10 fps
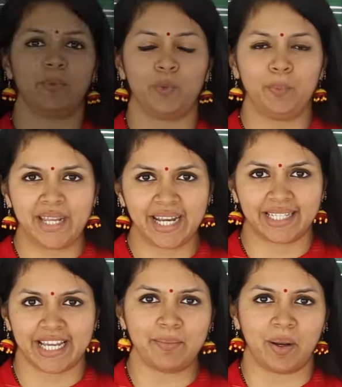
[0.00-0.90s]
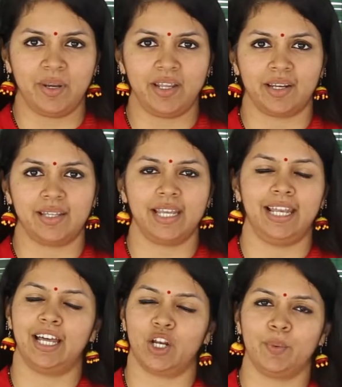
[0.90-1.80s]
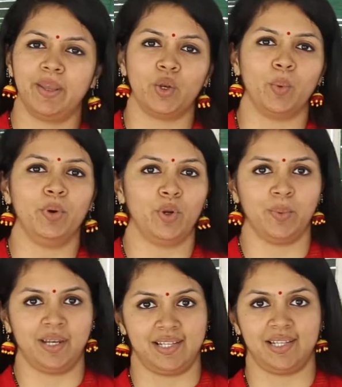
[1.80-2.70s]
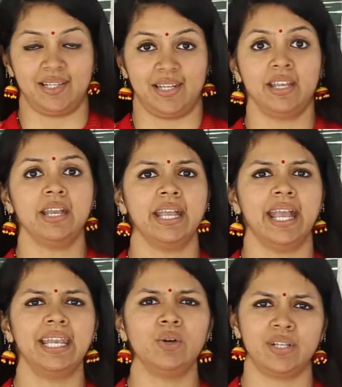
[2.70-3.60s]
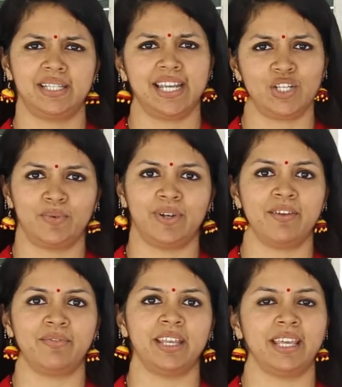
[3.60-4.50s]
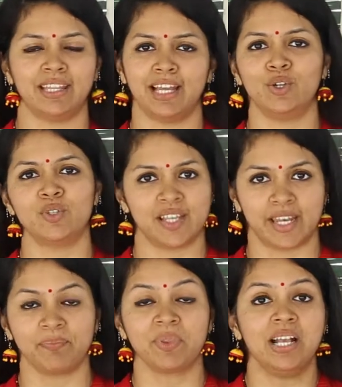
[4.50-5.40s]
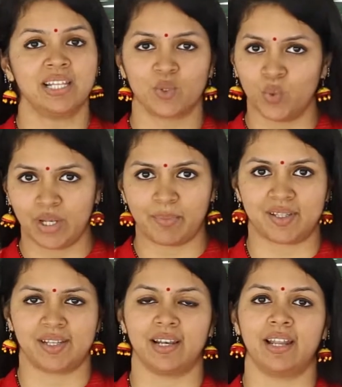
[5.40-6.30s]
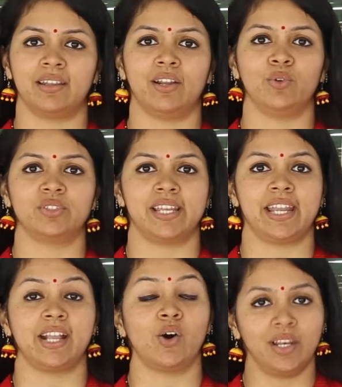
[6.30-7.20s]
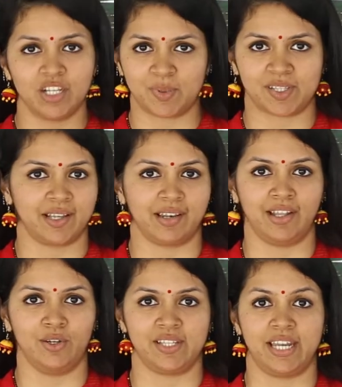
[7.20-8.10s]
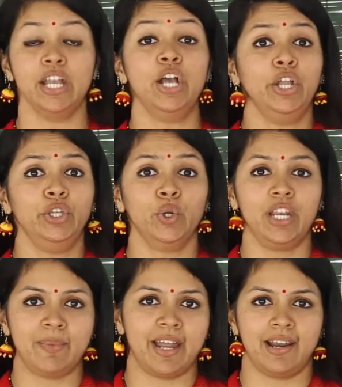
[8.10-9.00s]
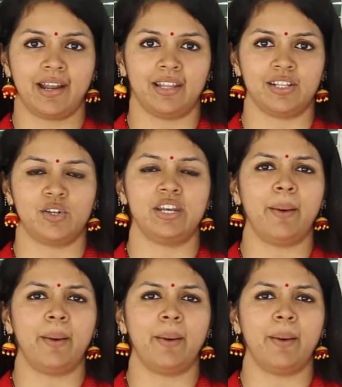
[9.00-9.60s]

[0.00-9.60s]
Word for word: நம்ம ஒரு மீட் டைம் அப்படிங்கிறது எல்லாருக்குமே ரொம்ப ரொம்ப நெசசரி என்ன ஒரு ஸ்டேஜ் ஆஃப் லைஃப்பில் இருந்தாலும் சரி ஸ்கூலில் பசங்களாக இருந்தாலும் சரி காலேஜ் பசங்க இருந்தாலும் சரி நியூலி மேரிடாக இருந்தாலும் சரி